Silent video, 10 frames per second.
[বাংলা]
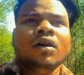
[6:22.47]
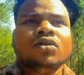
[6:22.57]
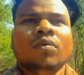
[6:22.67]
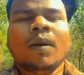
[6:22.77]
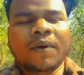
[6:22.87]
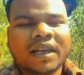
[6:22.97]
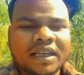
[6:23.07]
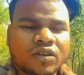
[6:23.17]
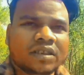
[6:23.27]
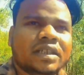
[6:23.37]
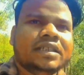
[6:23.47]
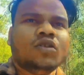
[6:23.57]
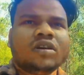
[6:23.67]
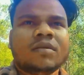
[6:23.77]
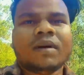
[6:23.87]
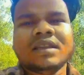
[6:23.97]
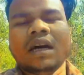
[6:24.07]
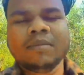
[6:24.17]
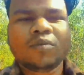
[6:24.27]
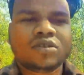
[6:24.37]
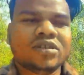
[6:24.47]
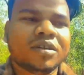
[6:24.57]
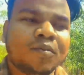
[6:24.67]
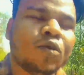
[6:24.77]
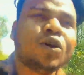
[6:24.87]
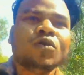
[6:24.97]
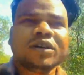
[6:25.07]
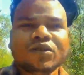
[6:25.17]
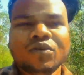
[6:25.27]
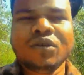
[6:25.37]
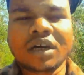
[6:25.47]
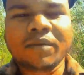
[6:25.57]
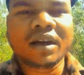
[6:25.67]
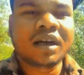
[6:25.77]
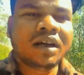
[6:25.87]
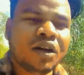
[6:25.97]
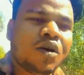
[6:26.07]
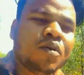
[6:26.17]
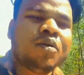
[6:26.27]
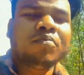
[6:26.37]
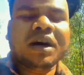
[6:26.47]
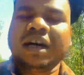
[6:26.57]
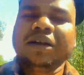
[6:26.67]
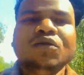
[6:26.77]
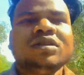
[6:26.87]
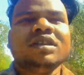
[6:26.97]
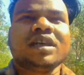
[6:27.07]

দেখে নাও তো ব্যাপারটা কী হয়েছে যে অনেক বাধা বিপত্তির পরেও কিন্তু আমরা পাহাড়ে উঠছি